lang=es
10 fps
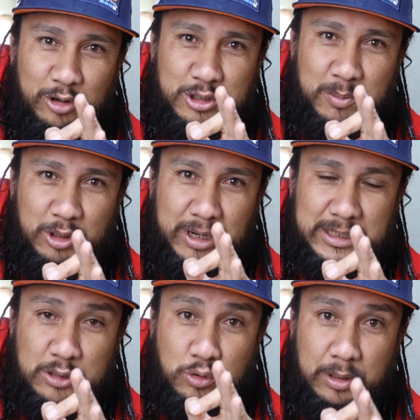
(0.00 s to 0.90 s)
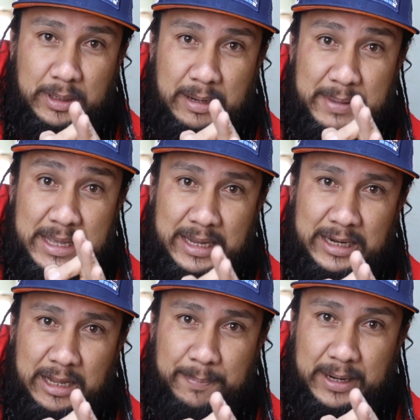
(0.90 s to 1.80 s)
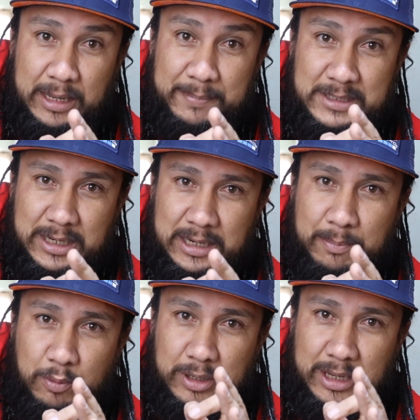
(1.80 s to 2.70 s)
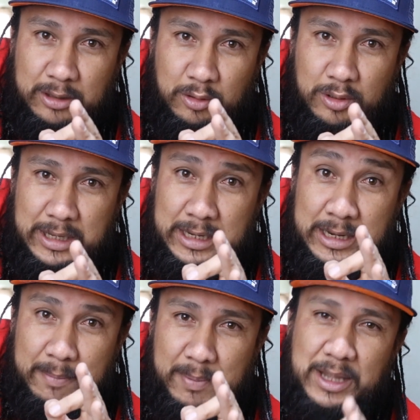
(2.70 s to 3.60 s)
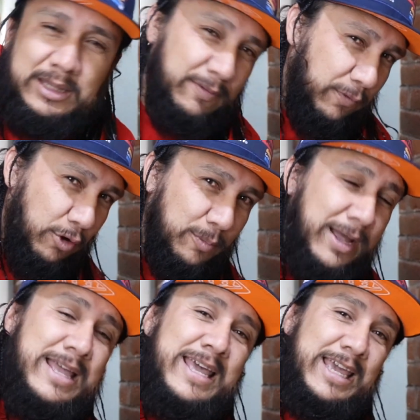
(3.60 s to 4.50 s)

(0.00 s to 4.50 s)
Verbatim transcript: los invito a que se suscriban a mi canal para que me sigan apoyando en la plataforma